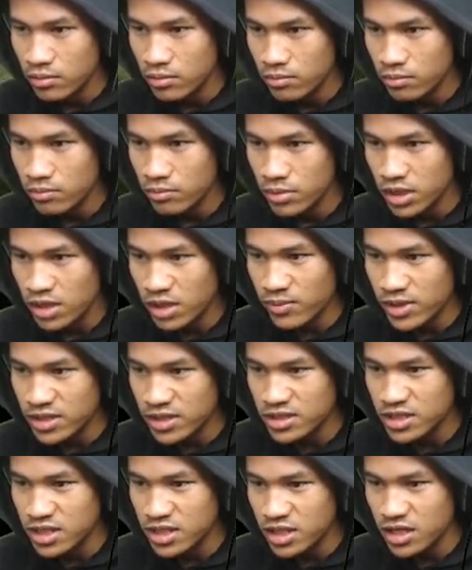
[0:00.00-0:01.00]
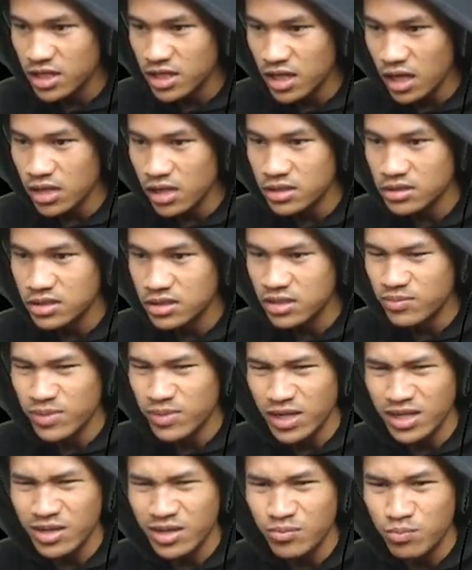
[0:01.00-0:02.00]
Berarti emang di sini nih anjir
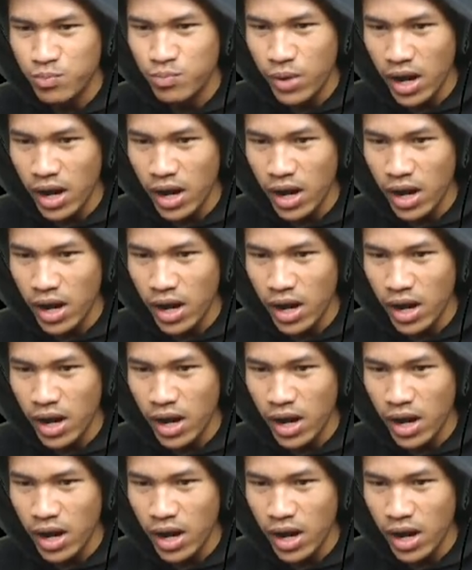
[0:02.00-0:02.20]
merinding